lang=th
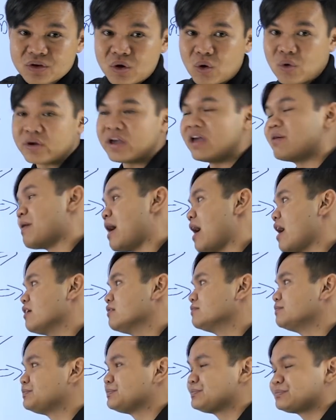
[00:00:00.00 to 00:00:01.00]
โอเคไหม
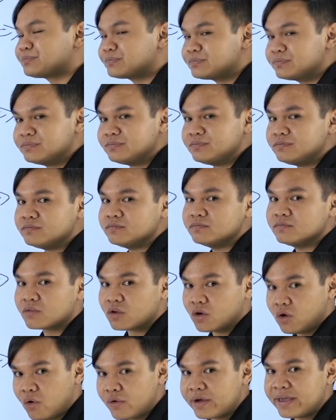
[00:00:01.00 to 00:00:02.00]

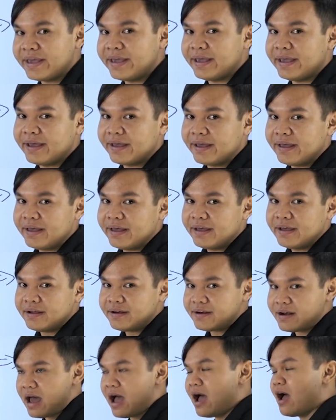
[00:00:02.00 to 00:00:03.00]
โอเค
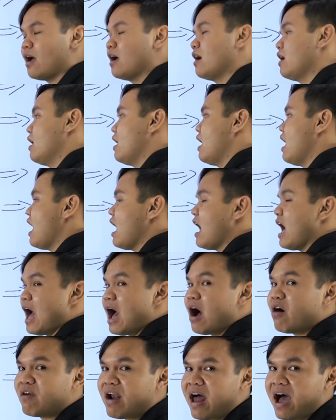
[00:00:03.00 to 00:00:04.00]
นะ
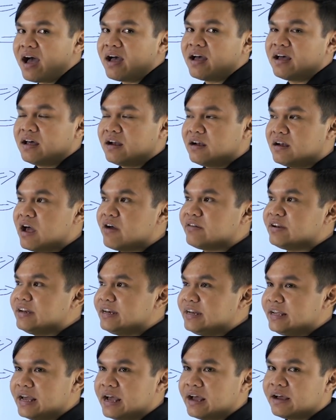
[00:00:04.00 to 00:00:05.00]
เอาล่ะแล้วที
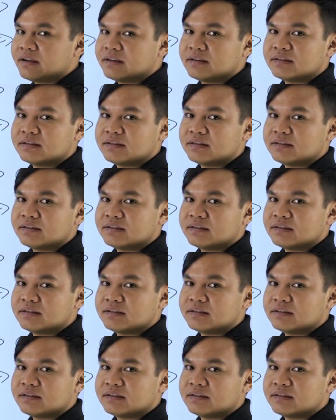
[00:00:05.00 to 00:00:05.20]
เนี้ย